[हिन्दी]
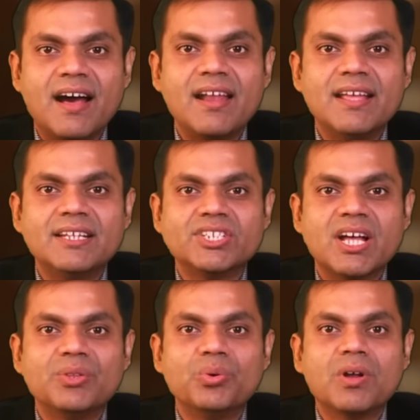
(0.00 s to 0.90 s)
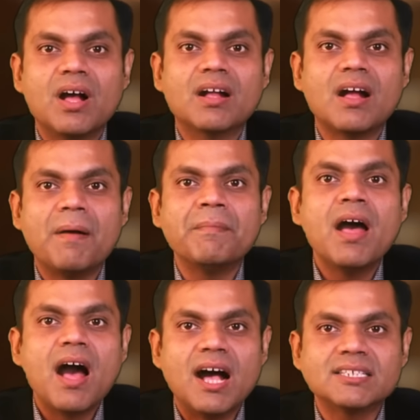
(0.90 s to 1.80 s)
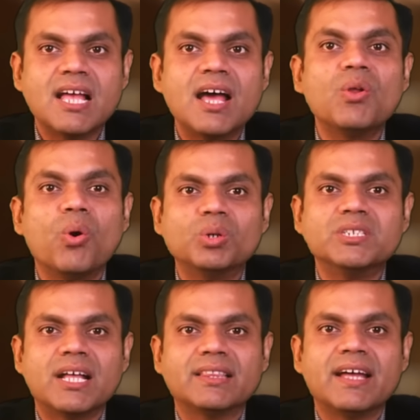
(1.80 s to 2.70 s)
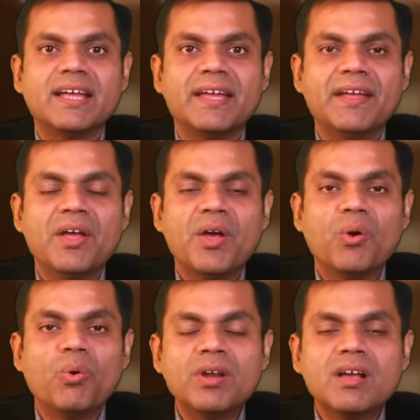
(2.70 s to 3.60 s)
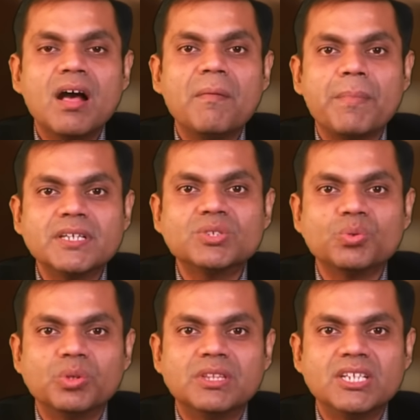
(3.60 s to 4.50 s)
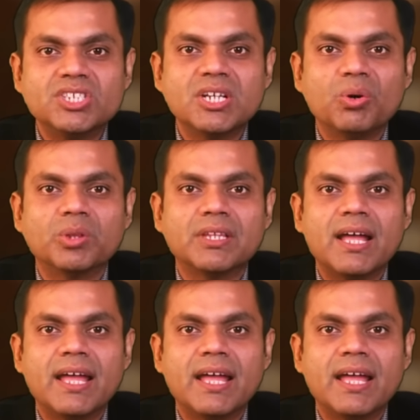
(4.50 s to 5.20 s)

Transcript: काले जादू का काम आसान हो जाता है उनका बस उद्देश्य होता